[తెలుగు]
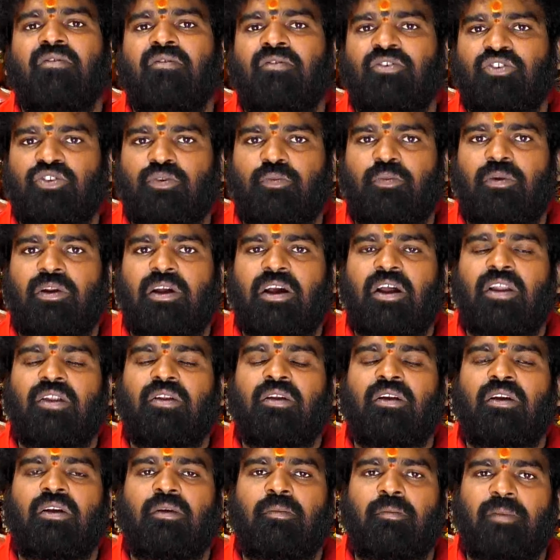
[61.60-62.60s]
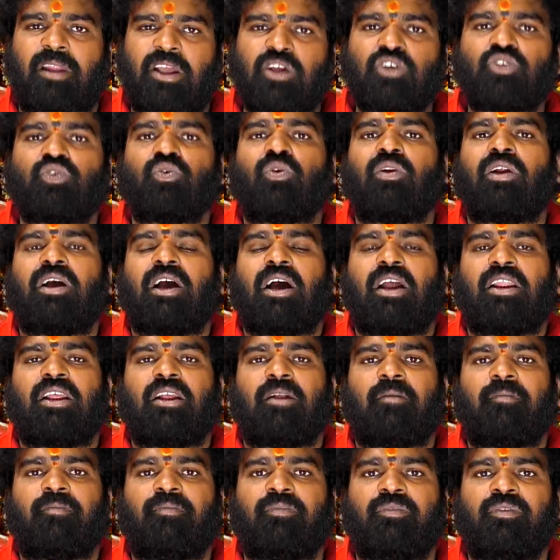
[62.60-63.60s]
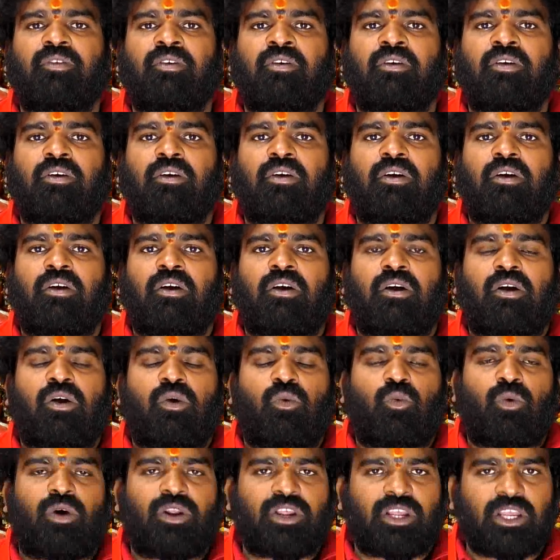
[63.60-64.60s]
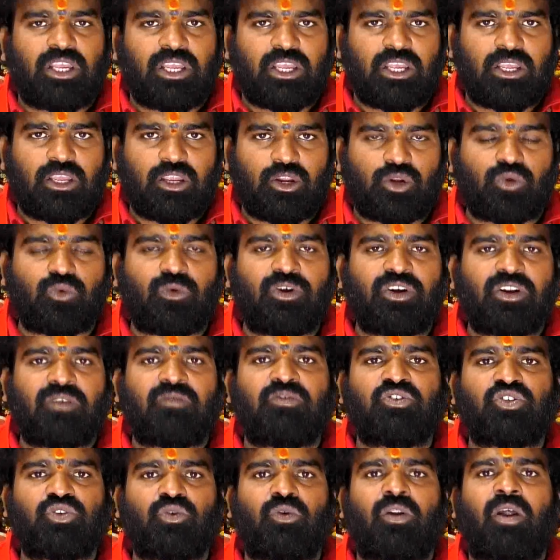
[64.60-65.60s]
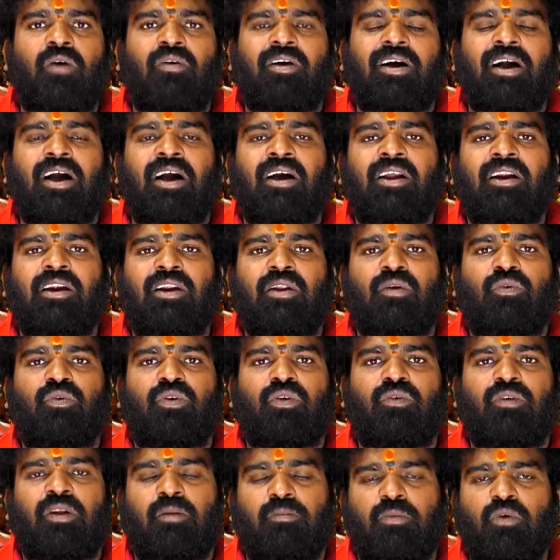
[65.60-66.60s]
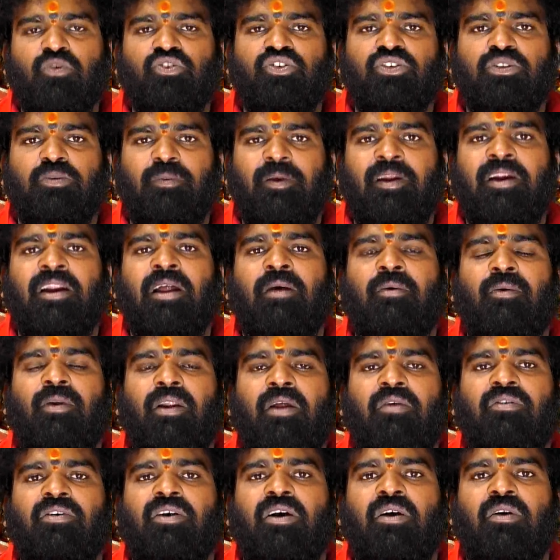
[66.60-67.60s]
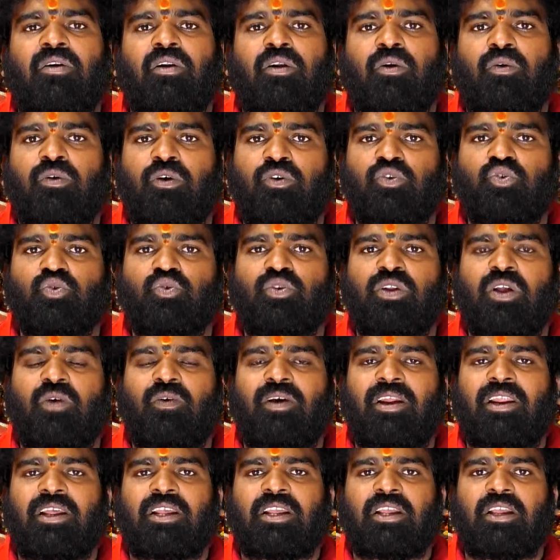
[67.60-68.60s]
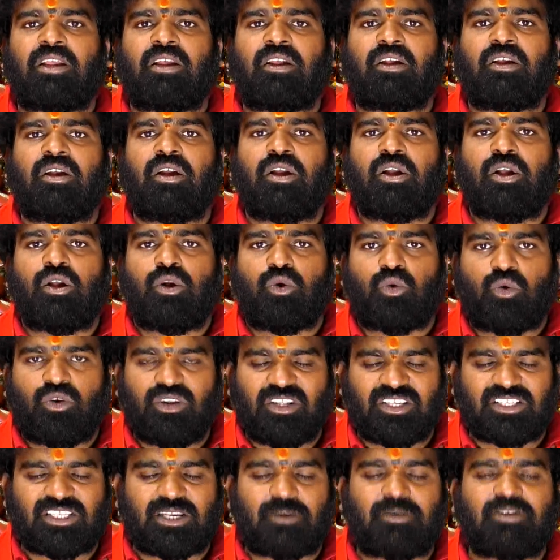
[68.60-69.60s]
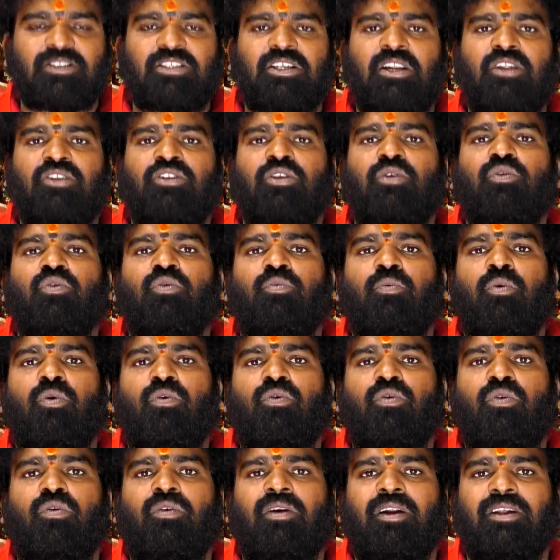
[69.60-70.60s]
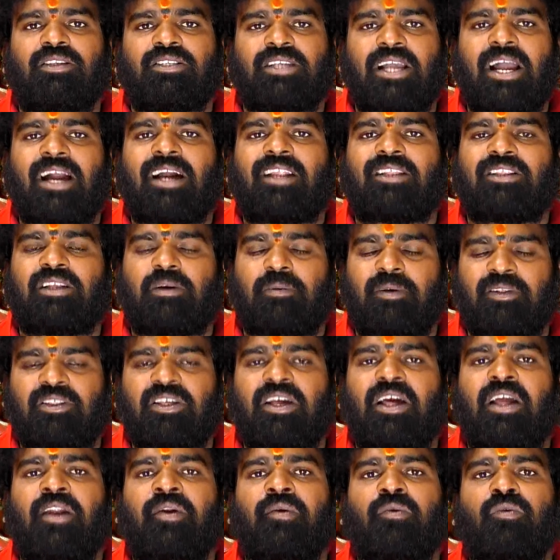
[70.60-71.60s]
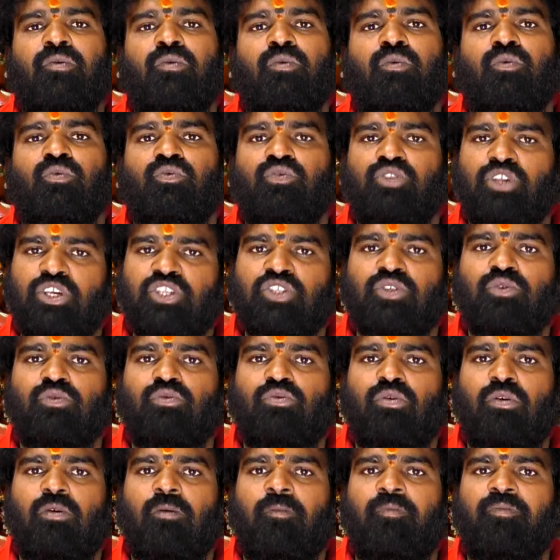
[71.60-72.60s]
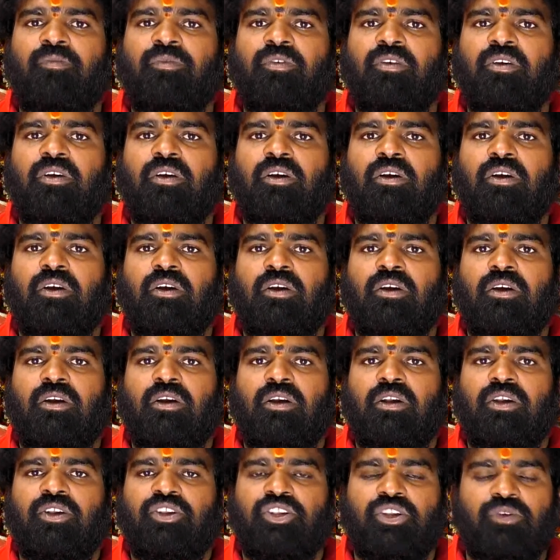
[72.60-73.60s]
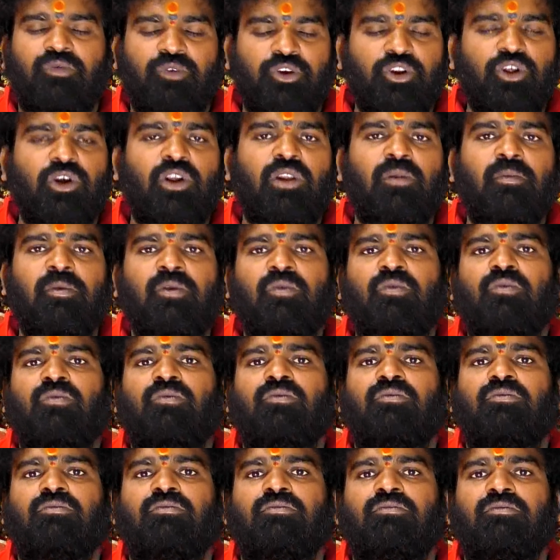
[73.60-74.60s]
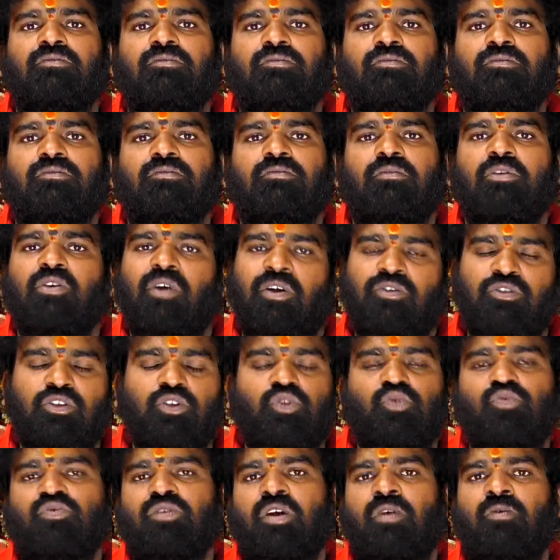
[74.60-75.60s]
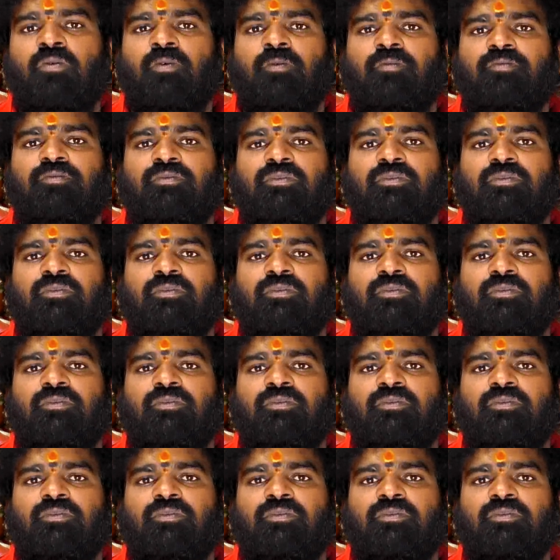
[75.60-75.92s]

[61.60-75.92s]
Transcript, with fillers: వ్యూవర్షిప్లు కానీ ప్రేక్షకులు కానీ వారికి ఎటువంటి విషయంలో అవగాహన లేకుండా వారి భవిష్యత్తు పరిణామాలు అవగాహన లేకుండా నడుచుకునే వాళ్ళకి కొన్ని సమస్యల తెరువు పోకోకుండా జాగ్రత్తగా బతకాలనే ఉద్దేశంతో ఈ వీడియోని మేము మీకు అందిస్తున్నాము